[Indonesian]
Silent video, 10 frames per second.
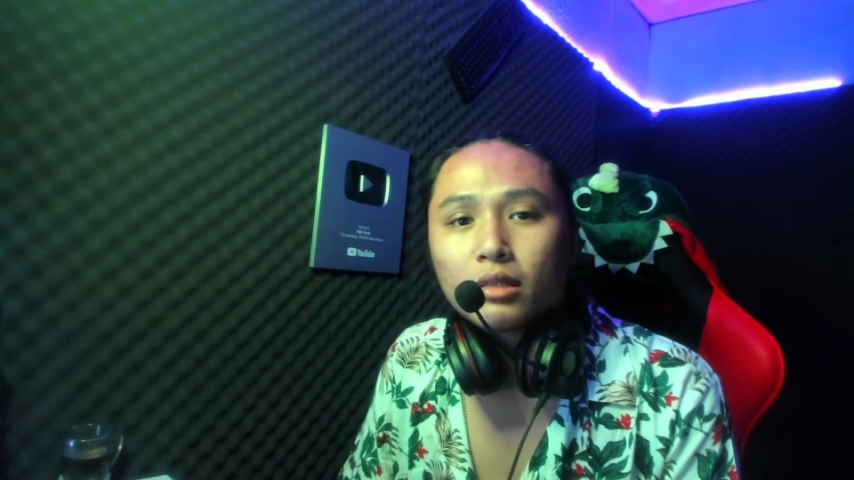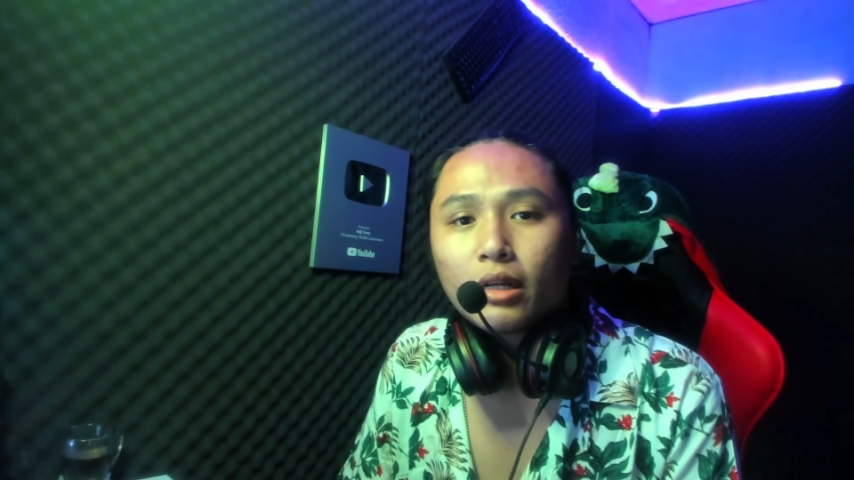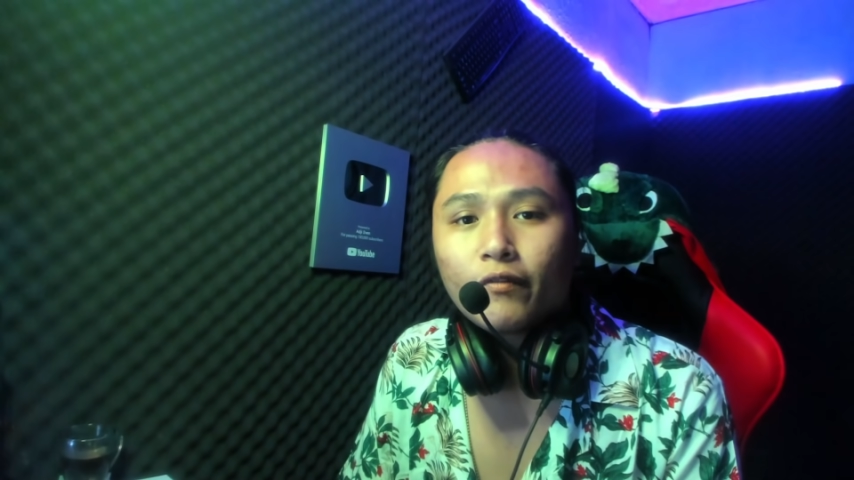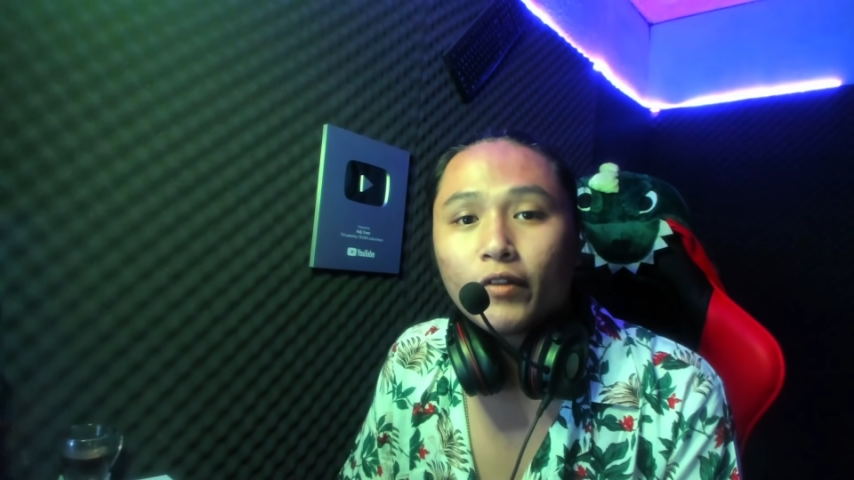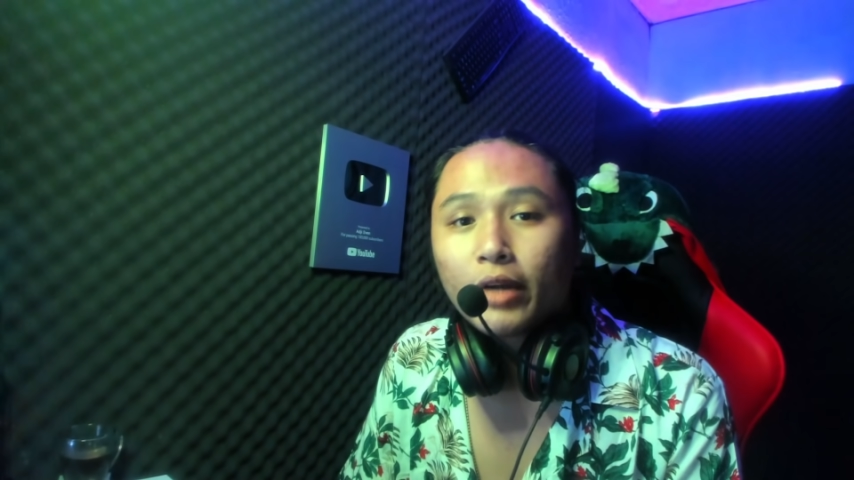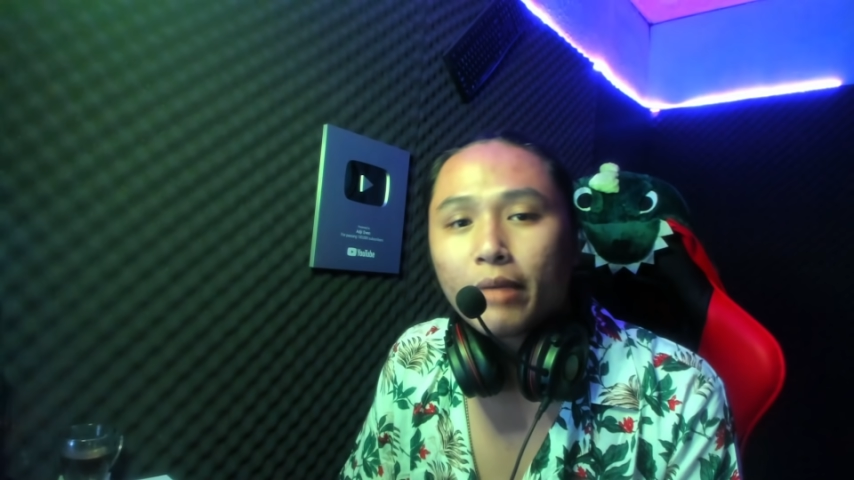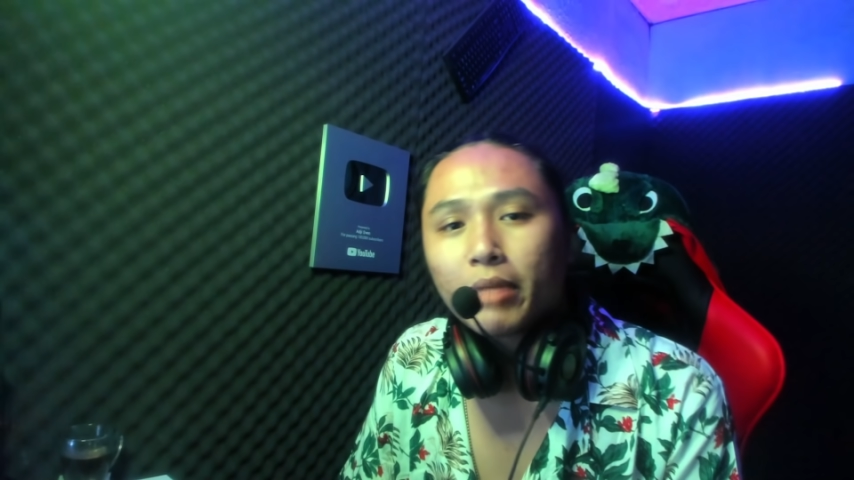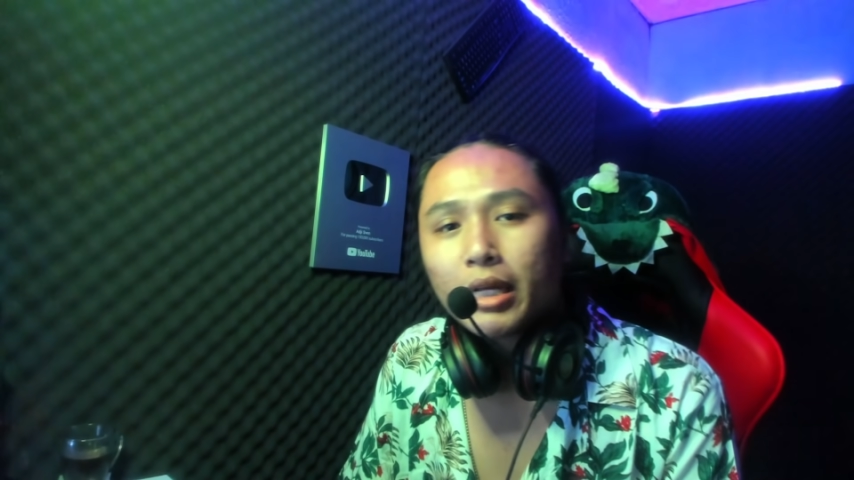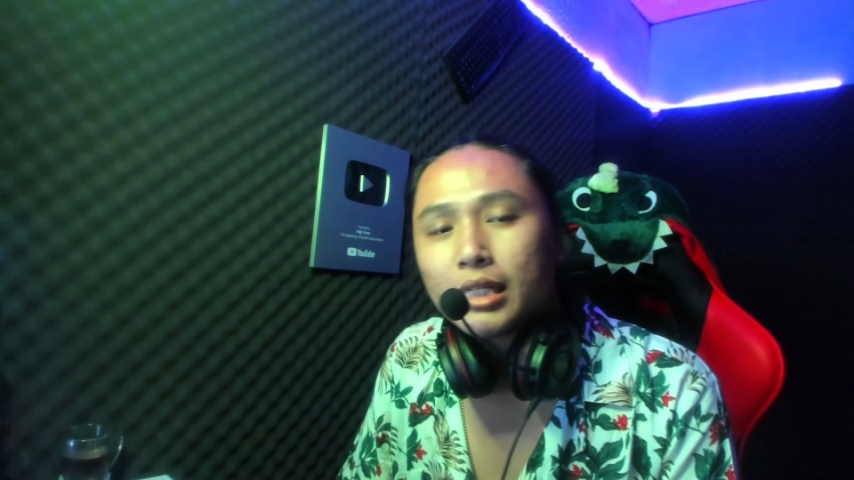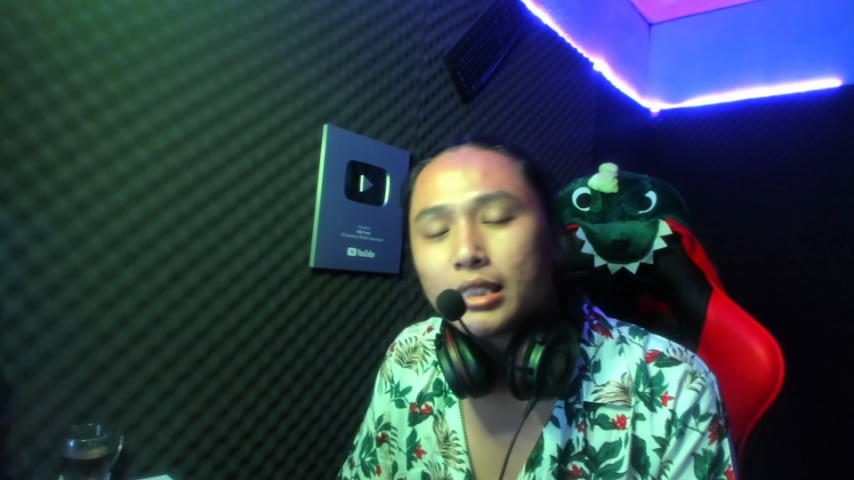review
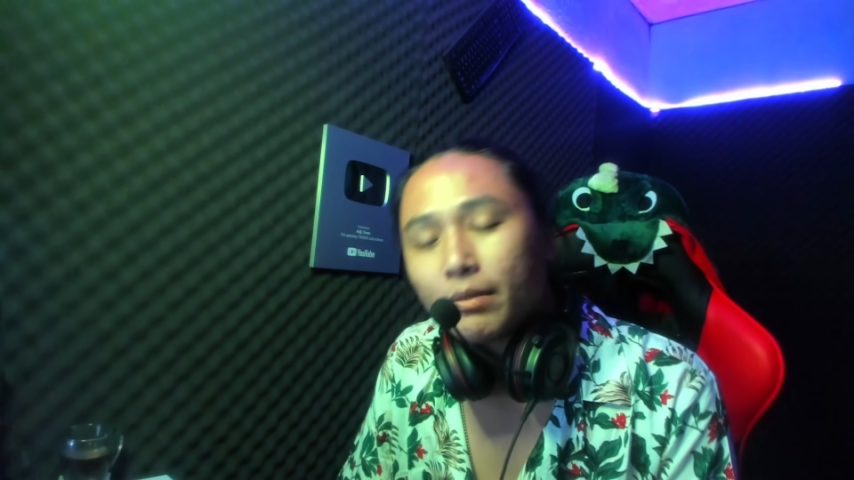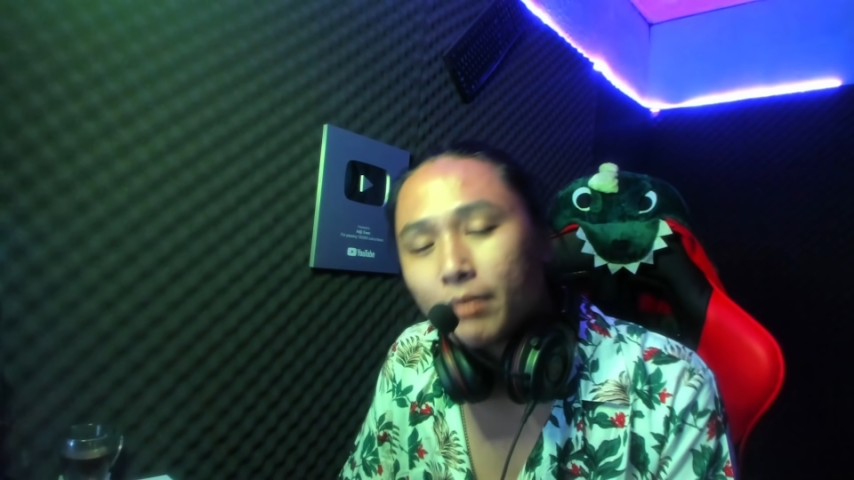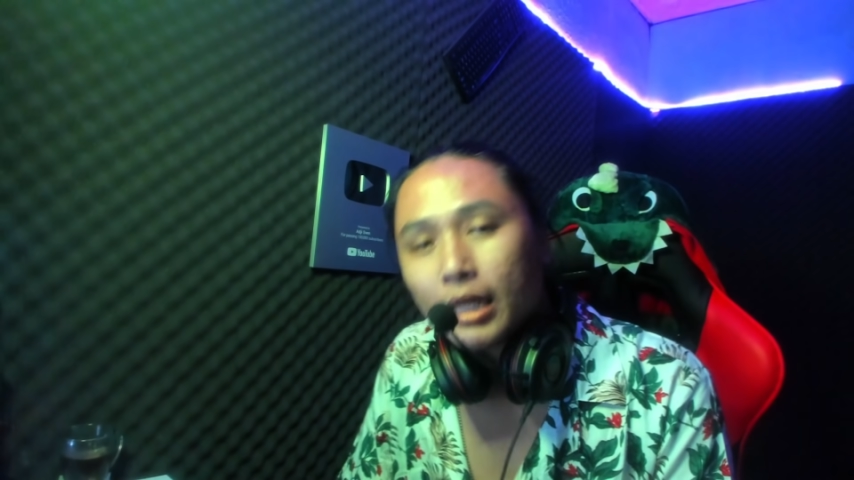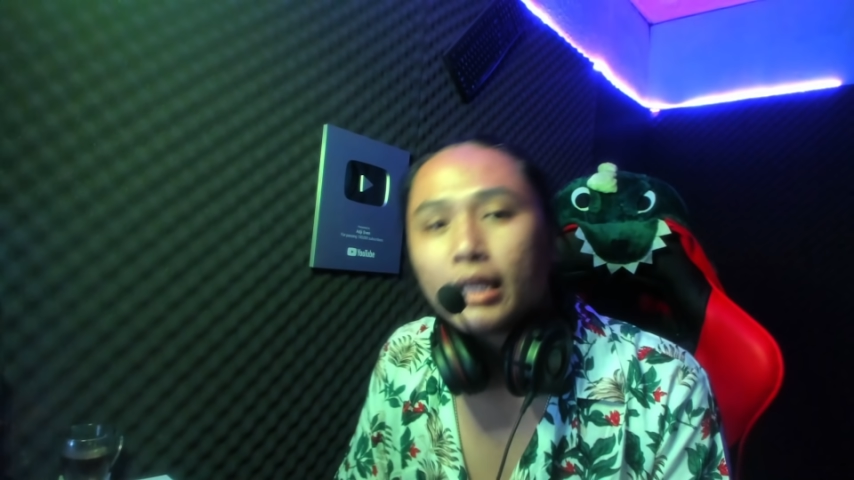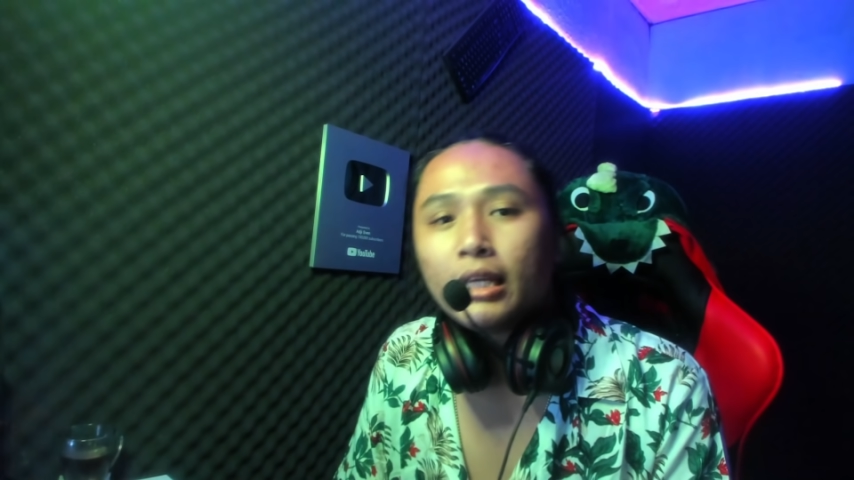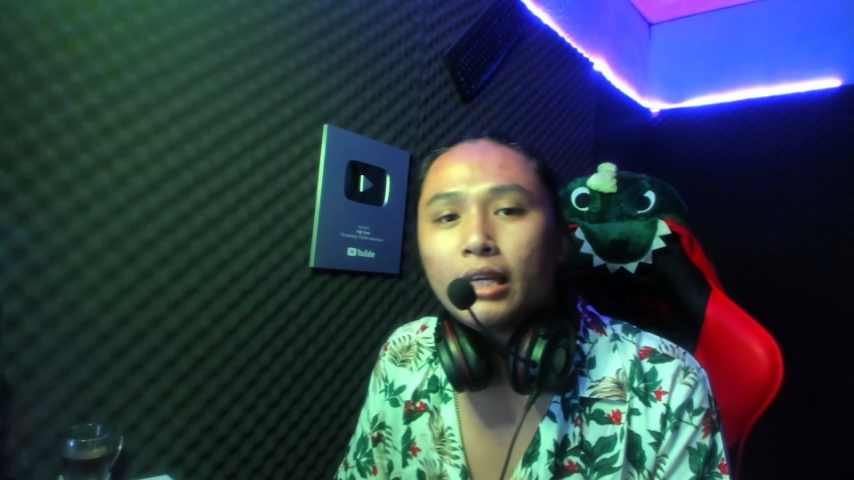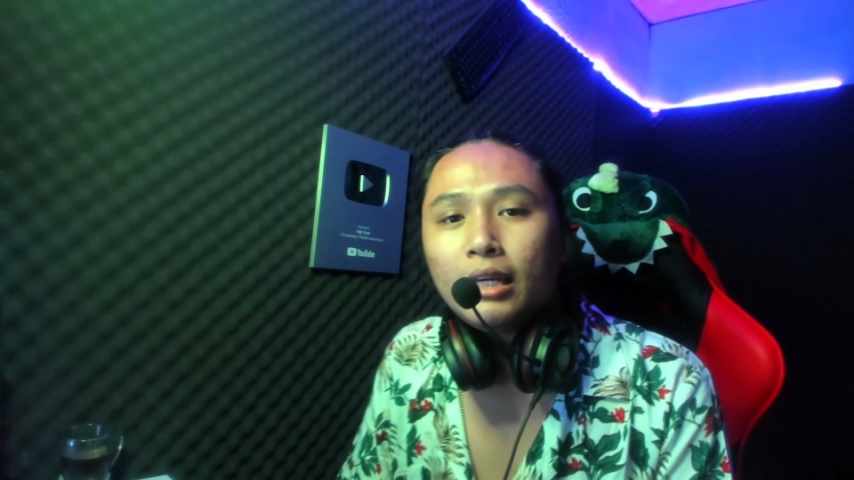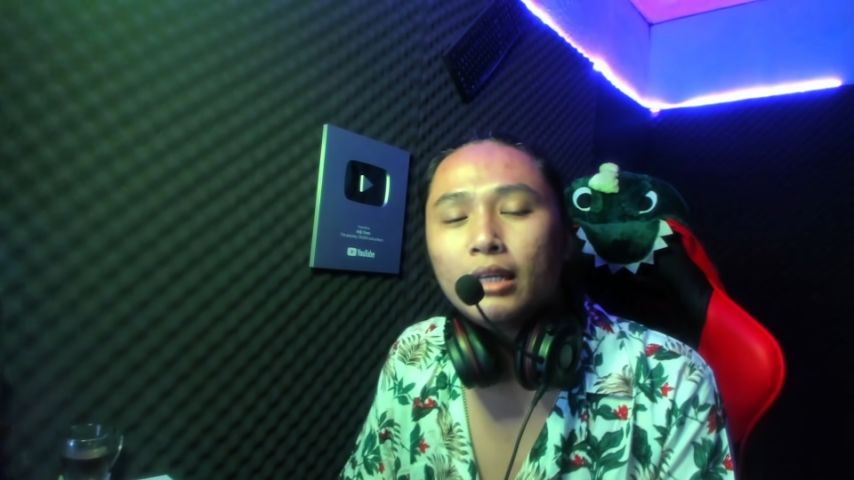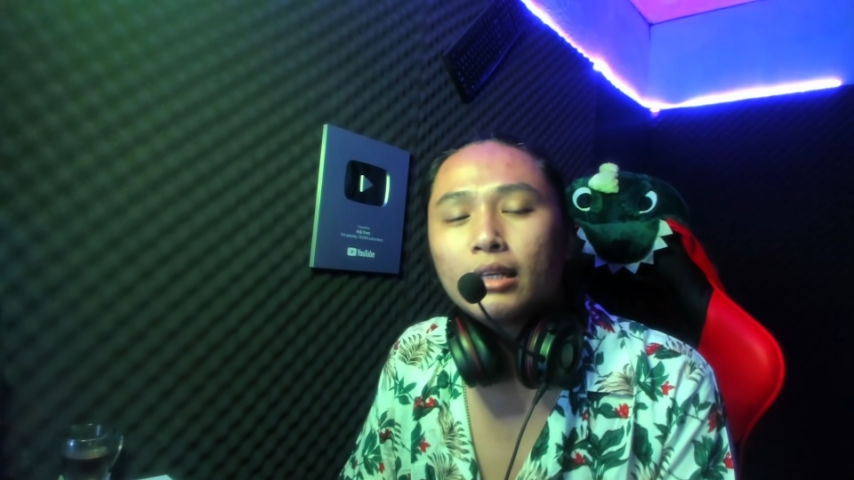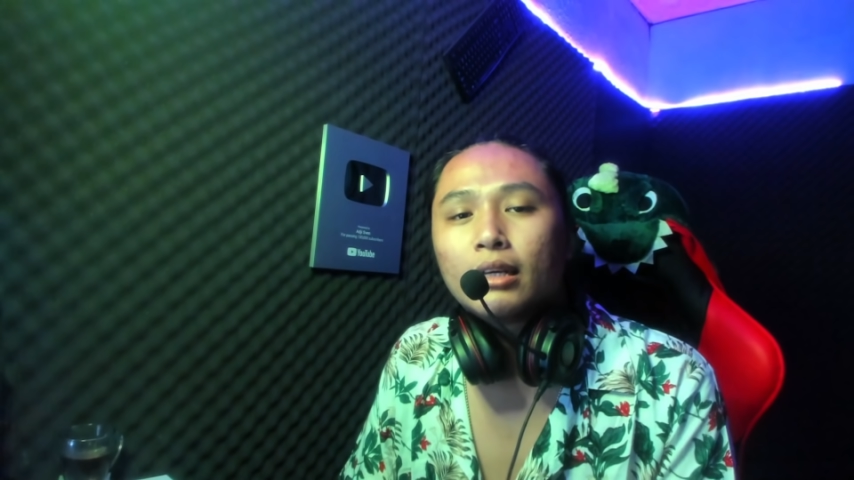gameplaynya siapa lagi.